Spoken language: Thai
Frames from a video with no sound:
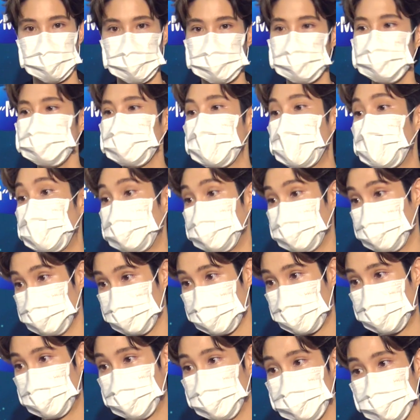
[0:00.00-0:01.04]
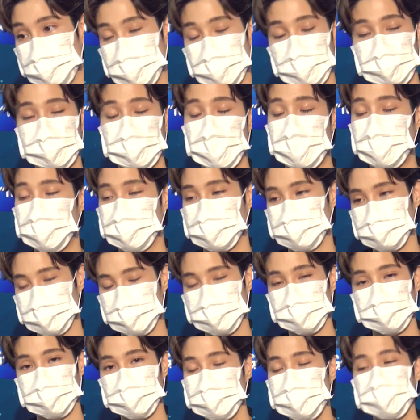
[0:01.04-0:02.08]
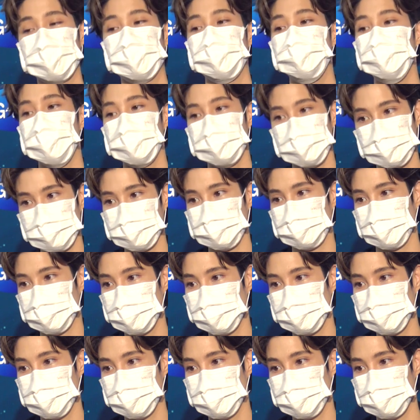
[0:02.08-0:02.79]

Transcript: เราก็แก่ไปทุกวันแล้วเหตุการณ์อะไรจะเกิดขึ้นเราก็ไม่รู้